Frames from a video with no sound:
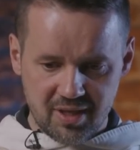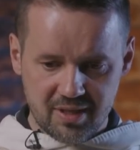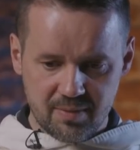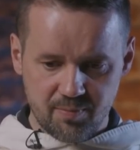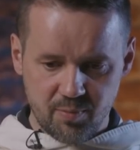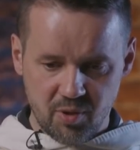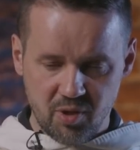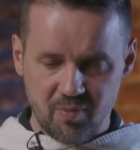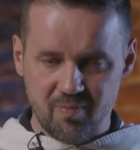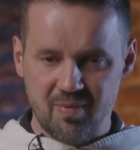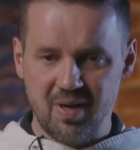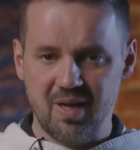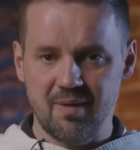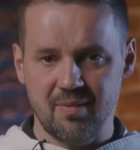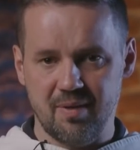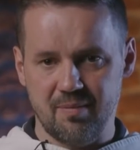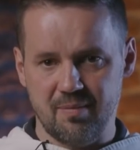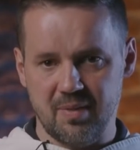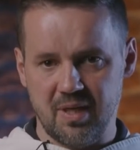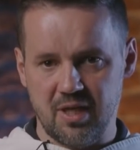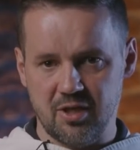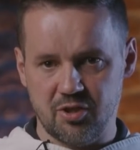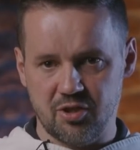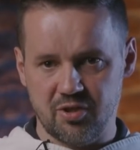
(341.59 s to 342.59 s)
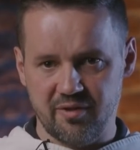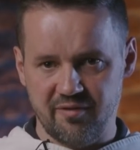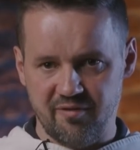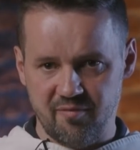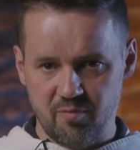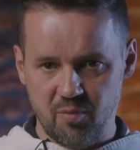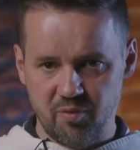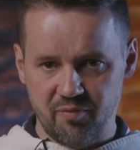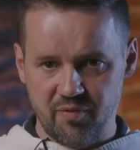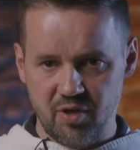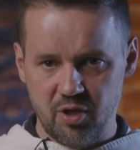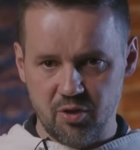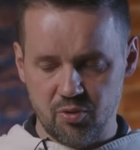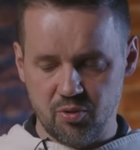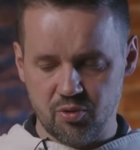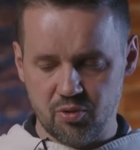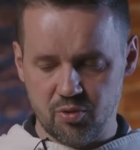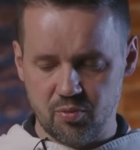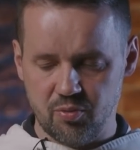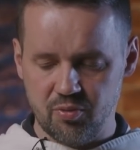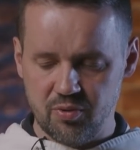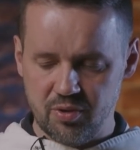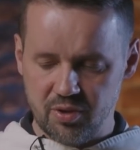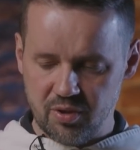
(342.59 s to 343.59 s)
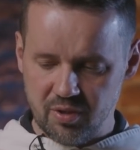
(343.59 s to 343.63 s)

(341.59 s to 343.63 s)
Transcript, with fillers: jest problemem naszym w mówieniu o złu,